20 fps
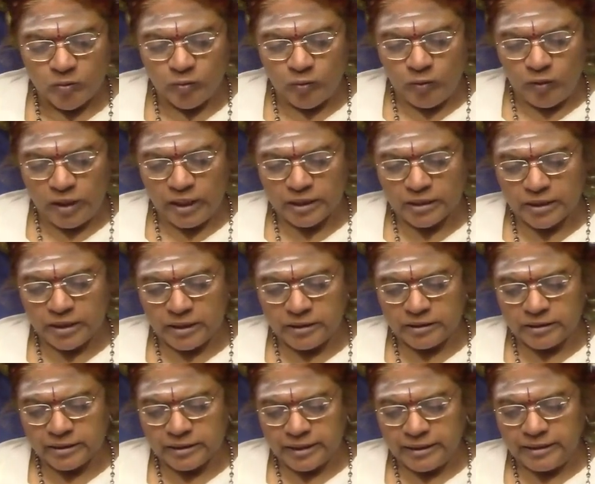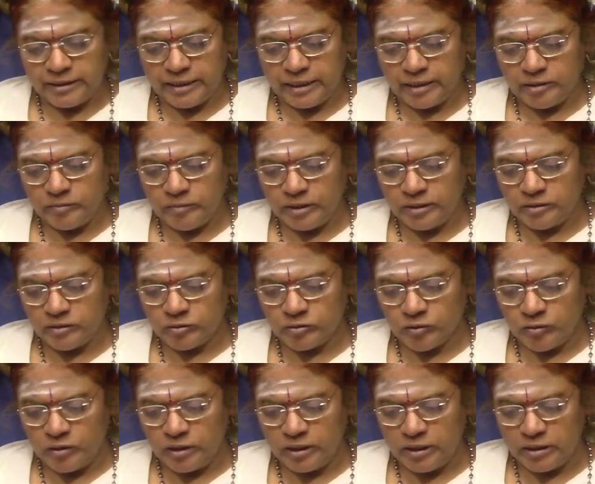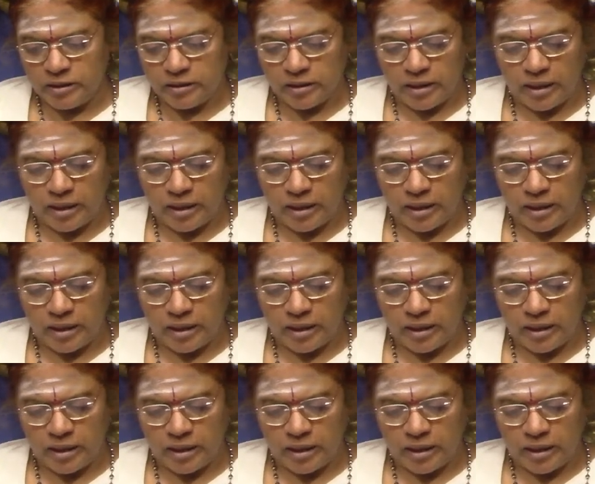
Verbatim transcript: ஊடற்கண் சென்றேன்மன் தோழி